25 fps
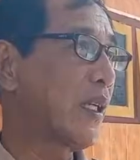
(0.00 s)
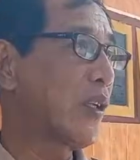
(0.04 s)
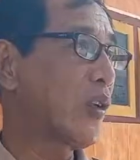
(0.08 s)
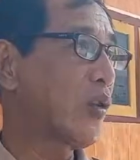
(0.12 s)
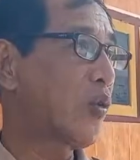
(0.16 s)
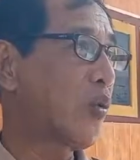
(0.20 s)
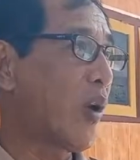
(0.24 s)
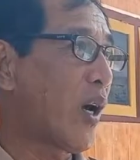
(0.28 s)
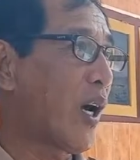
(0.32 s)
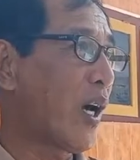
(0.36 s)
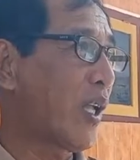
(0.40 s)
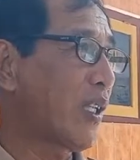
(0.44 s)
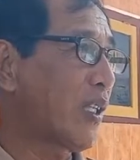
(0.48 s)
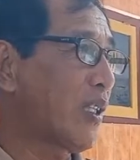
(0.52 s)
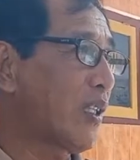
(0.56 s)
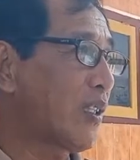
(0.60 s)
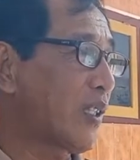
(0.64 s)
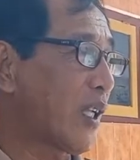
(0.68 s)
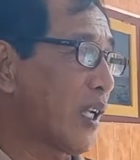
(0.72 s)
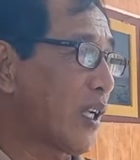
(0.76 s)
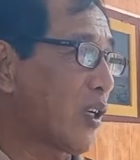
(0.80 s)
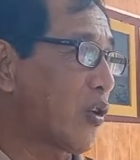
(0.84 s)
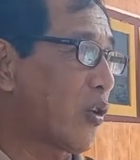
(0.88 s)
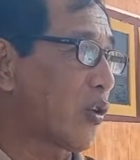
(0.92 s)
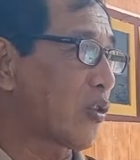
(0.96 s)
Ruangan ini
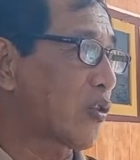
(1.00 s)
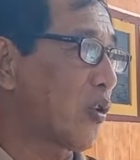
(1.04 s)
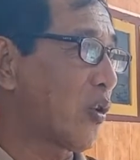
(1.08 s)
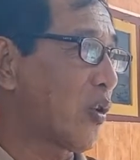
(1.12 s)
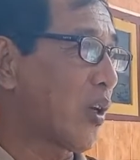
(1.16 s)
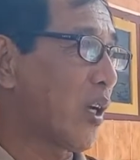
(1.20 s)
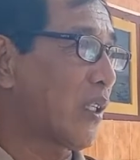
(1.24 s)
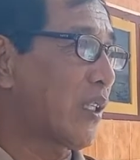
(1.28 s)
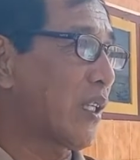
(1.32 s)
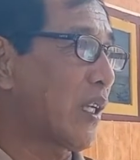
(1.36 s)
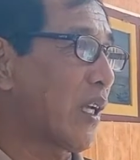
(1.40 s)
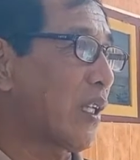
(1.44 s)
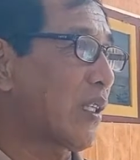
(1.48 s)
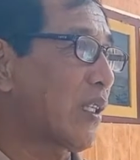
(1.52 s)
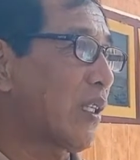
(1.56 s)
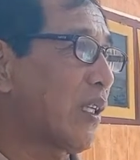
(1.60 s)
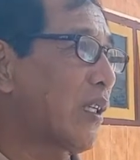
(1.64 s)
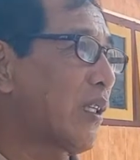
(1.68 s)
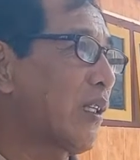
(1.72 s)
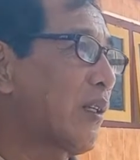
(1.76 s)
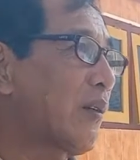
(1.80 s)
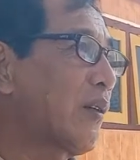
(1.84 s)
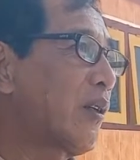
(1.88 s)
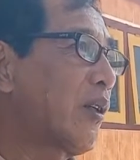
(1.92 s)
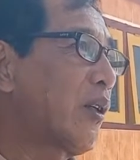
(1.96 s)
saya kosongkan karena
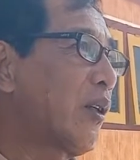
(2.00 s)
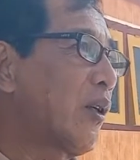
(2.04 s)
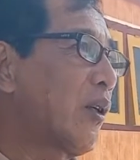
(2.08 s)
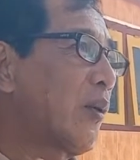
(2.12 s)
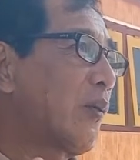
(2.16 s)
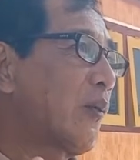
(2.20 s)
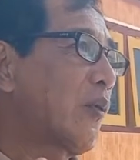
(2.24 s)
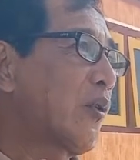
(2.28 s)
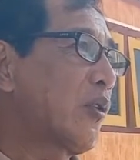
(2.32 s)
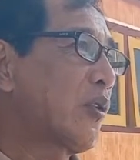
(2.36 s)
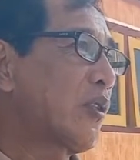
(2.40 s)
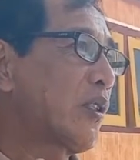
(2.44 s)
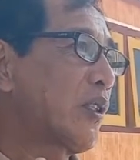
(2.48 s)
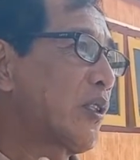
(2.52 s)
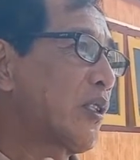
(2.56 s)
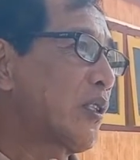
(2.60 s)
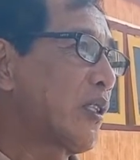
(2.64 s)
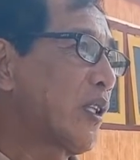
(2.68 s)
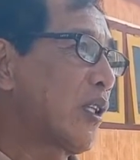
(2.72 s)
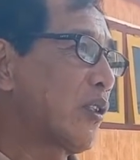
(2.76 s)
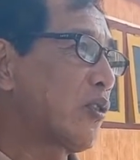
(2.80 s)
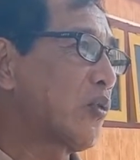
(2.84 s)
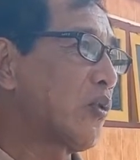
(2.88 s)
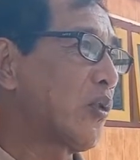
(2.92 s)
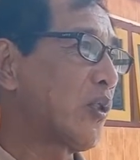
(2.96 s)

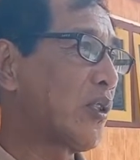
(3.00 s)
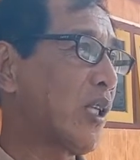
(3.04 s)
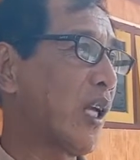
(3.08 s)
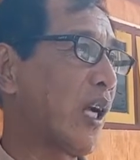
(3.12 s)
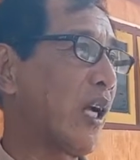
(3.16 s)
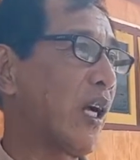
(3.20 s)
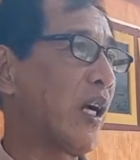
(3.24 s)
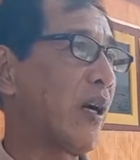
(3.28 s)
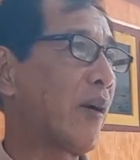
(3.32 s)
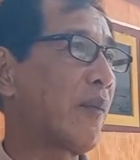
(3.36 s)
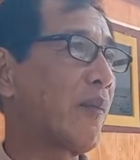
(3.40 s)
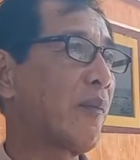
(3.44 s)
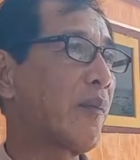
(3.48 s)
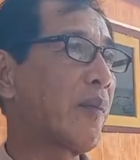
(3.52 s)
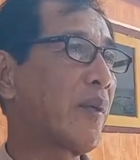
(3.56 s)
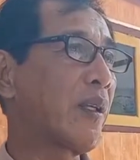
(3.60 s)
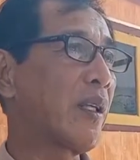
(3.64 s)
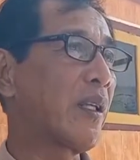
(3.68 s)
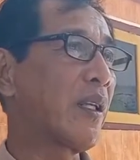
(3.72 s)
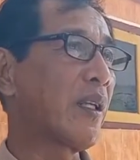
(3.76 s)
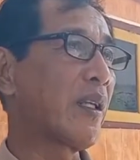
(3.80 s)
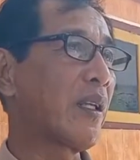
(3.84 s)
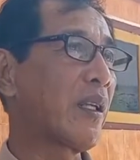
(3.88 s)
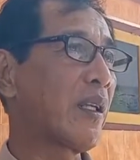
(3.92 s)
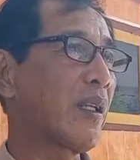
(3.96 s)
posisinya sudah
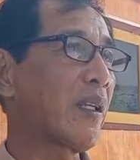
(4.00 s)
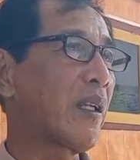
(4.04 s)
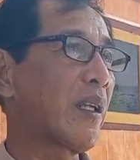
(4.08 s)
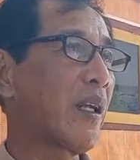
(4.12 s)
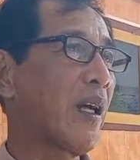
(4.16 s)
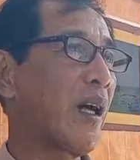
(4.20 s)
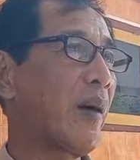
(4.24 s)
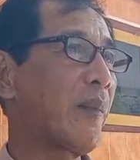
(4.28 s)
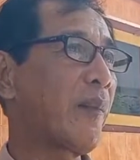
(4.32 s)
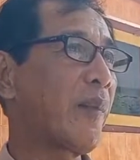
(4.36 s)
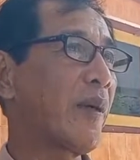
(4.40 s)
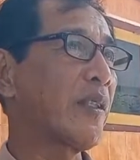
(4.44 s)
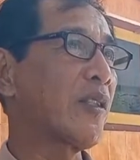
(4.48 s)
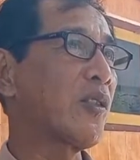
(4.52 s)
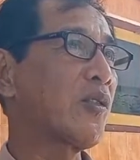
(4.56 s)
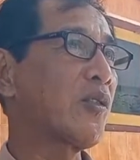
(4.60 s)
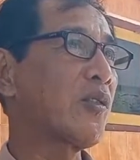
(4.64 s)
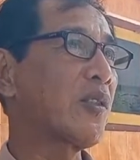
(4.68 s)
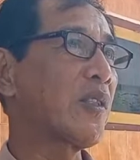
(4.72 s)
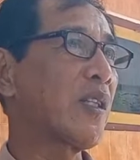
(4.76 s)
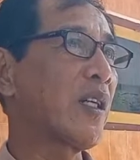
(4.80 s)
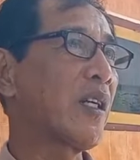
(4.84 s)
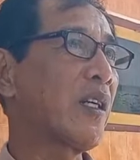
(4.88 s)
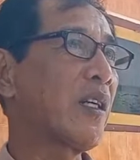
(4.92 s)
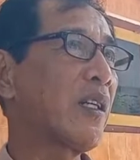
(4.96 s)
hampir apa ya,
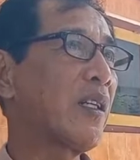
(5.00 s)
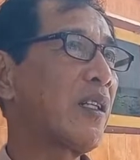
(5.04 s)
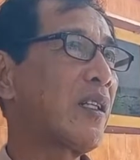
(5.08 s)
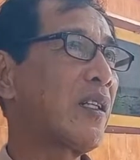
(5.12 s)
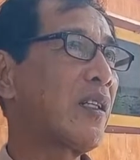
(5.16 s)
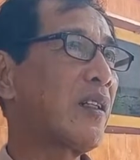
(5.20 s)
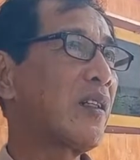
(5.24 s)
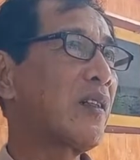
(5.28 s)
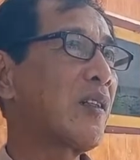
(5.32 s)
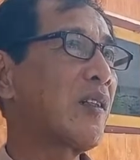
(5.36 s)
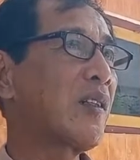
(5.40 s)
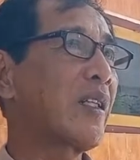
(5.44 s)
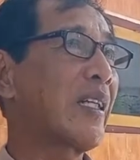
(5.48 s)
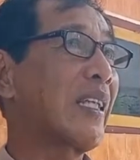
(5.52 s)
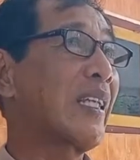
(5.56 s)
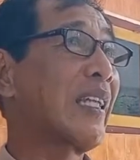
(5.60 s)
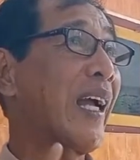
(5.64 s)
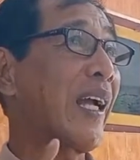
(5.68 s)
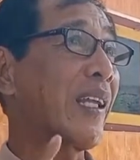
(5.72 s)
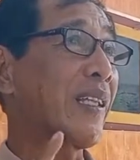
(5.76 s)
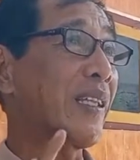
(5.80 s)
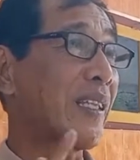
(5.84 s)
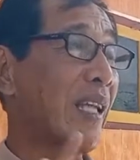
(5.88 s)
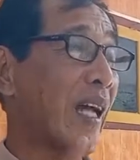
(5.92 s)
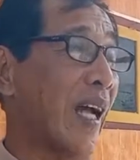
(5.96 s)
sudah
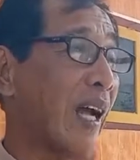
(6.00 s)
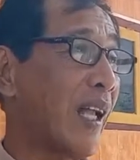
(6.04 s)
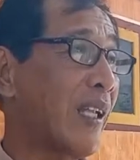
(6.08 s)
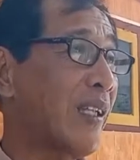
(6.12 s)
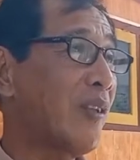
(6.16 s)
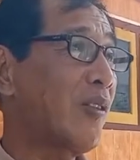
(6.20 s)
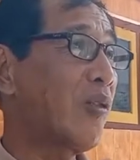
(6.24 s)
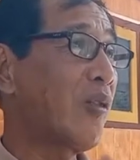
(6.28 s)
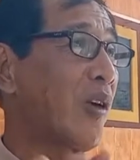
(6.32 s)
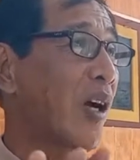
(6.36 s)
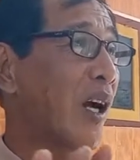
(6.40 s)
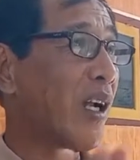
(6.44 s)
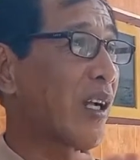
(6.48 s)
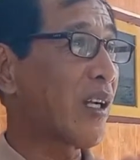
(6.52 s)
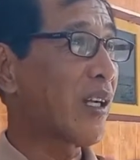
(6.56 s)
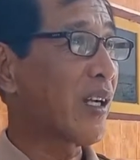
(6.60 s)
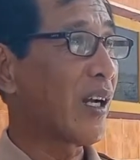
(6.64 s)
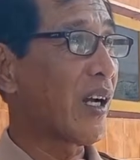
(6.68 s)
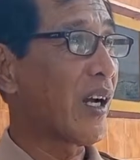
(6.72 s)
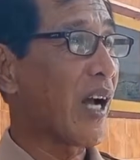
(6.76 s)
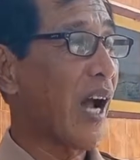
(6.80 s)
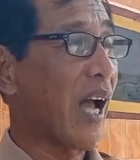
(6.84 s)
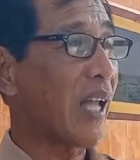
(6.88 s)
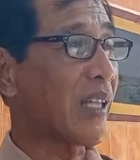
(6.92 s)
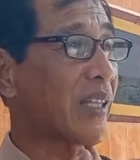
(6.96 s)
kelihatan
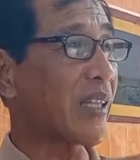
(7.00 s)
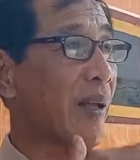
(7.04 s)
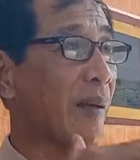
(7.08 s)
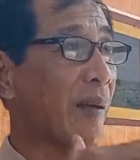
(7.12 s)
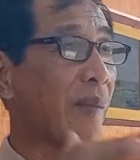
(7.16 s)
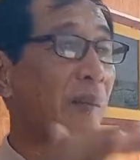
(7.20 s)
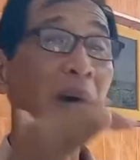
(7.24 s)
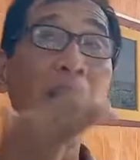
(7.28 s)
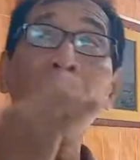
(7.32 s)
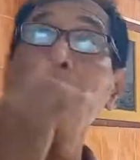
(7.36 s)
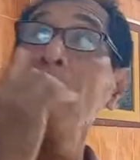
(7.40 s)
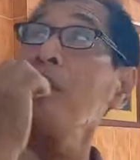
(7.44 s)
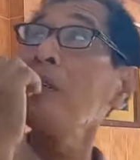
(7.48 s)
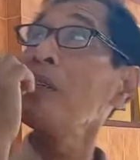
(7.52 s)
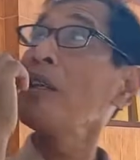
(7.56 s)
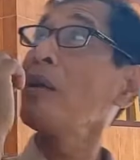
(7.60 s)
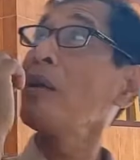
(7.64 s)
agak atap apa